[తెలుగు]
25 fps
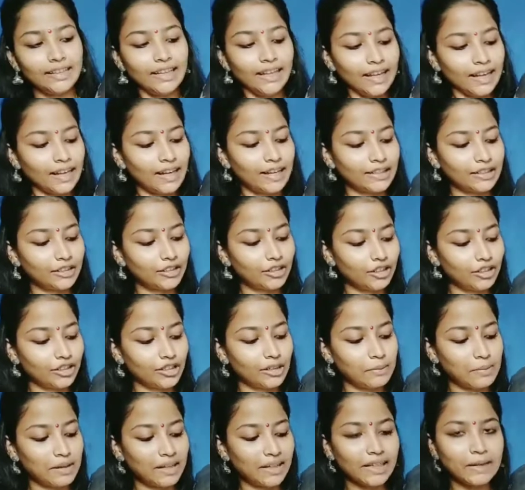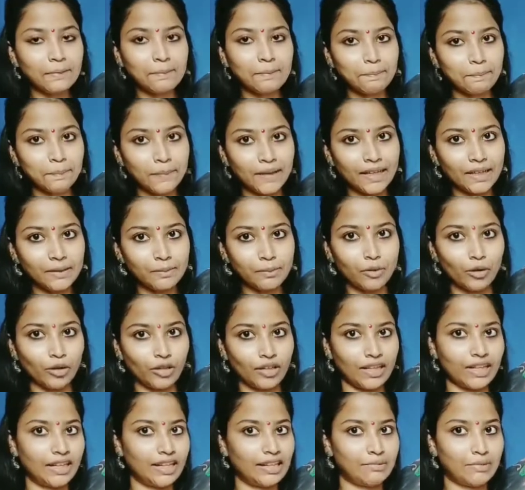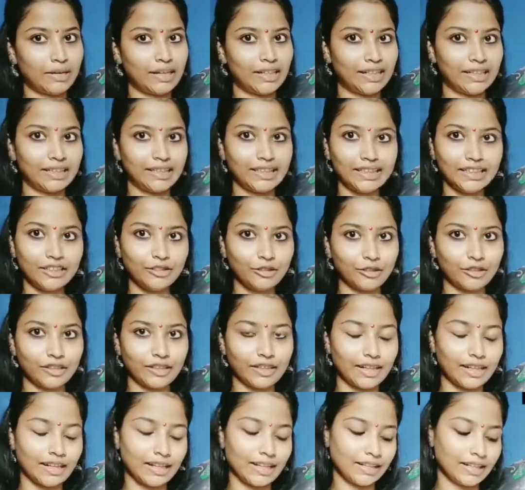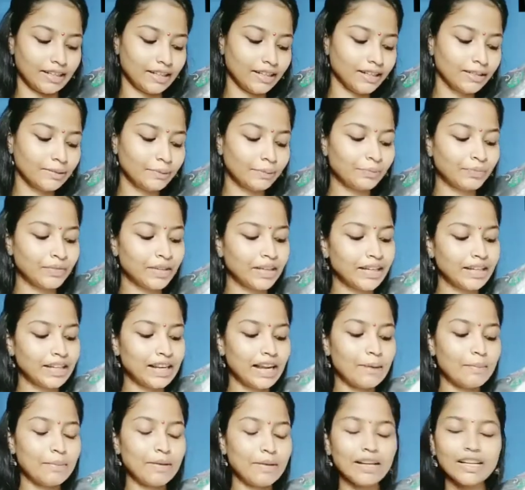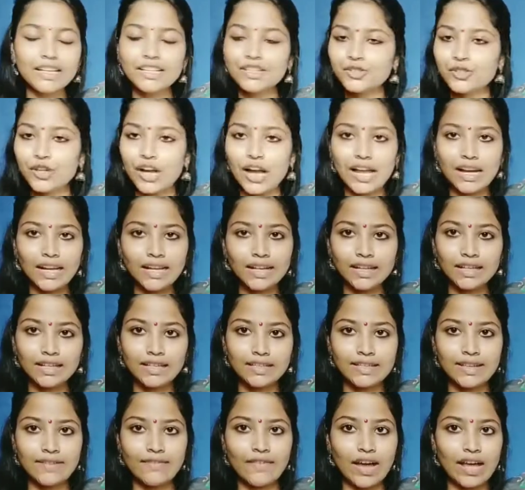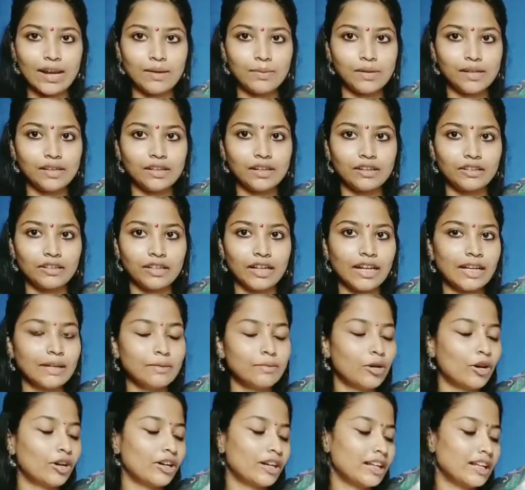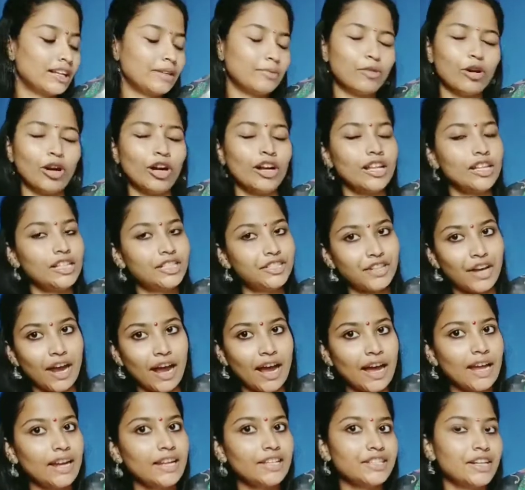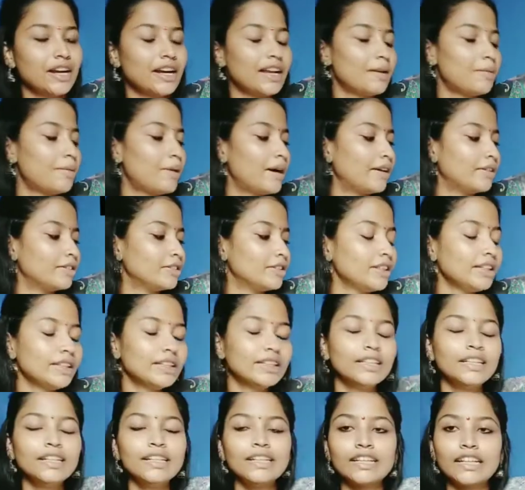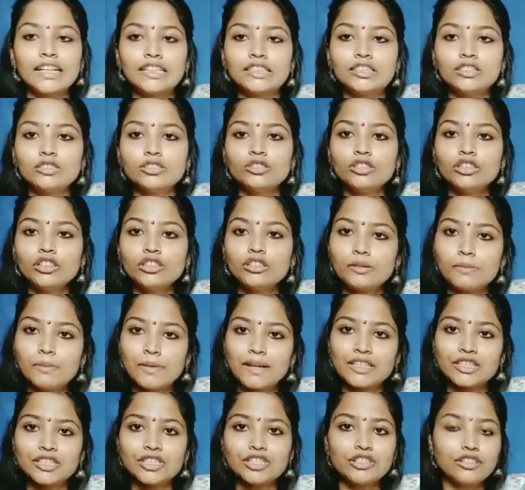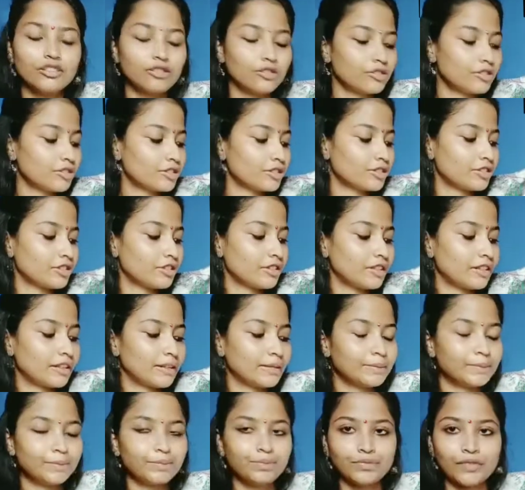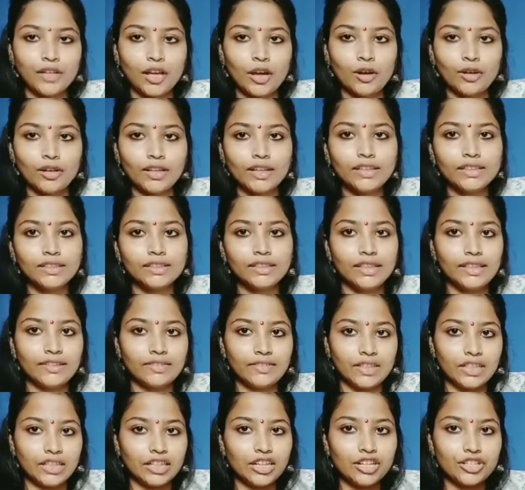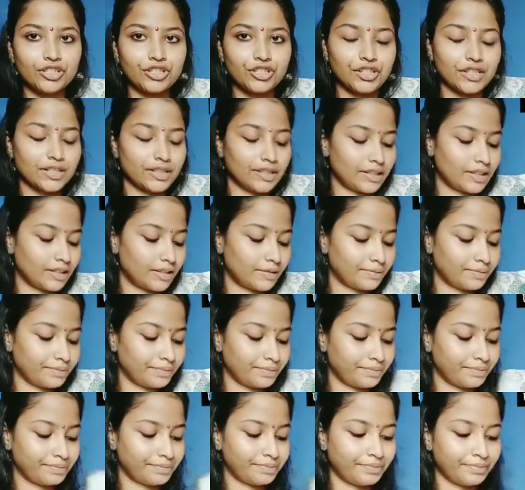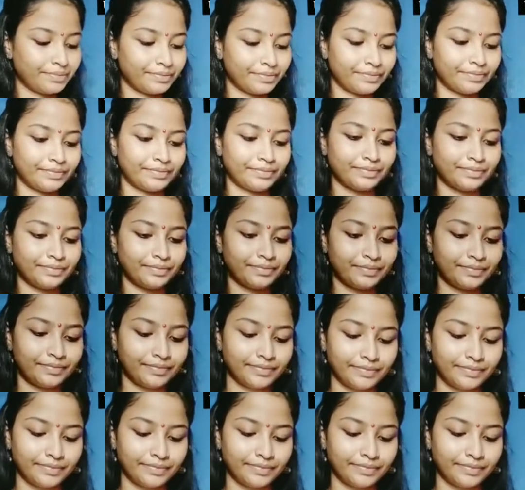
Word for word: చూడండి ఇందులో ఉన్న కలర్స్ అన్నీ కూడా మీకు ఇప్పుడు వన్ బై వన్ చూపిస్తున్నాను ఇవి జస్ట్ నా దగ్గర ఏవైతే ఉన్నాయో ఆ కలర్స్ మాత్రమే చూపిస్తున్నాను ఇంకా లాట్స్ ఆఫ్ కలర్స్ ఉన్నాయి మన దగ్గర అయితే ఫ్రెండ్స్ ఆర్డర్ని ప్లేస్ చేసుకోవడానికి